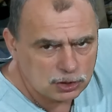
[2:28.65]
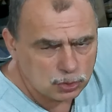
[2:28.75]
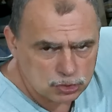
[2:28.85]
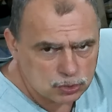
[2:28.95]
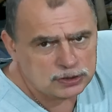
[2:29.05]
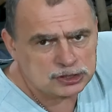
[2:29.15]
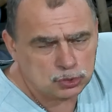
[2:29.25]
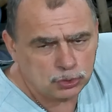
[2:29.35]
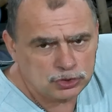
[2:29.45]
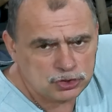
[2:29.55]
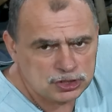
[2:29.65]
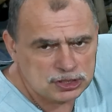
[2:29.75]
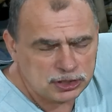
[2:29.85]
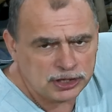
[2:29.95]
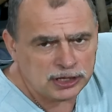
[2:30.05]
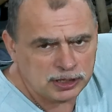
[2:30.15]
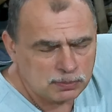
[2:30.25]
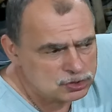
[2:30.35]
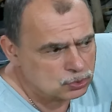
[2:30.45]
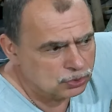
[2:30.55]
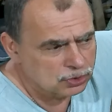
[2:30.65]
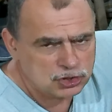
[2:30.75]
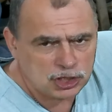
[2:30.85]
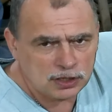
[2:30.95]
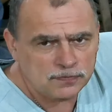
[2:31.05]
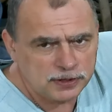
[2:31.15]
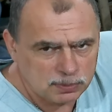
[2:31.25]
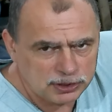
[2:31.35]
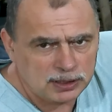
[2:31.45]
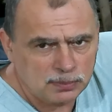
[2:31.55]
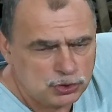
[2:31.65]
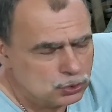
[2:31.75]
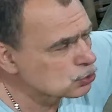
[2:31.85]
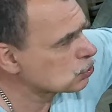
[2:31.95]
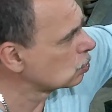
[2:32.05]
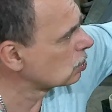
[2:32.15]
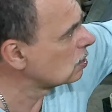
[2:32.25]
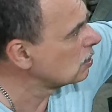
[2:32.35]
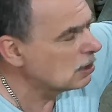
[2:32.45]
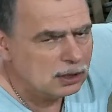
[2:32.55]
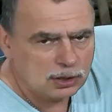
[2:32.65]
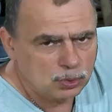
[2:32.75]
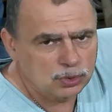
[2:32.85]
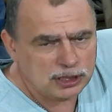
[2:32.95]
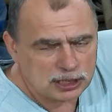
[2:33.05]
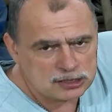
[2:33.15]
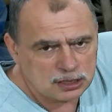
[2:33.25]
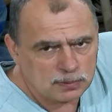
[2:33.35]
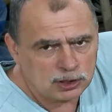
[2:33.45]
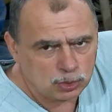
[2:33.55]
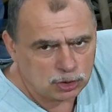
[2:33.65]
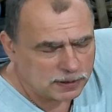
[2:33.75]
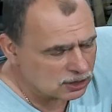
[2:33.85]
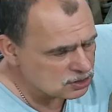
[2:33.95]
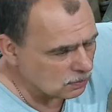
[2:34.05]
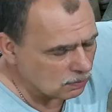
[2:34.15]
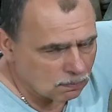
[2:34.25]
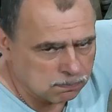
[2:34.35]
То есть у вас сходит шестерня, либо сходит шкив, либо там еще что-то. Ну, на разных моторах по-разному.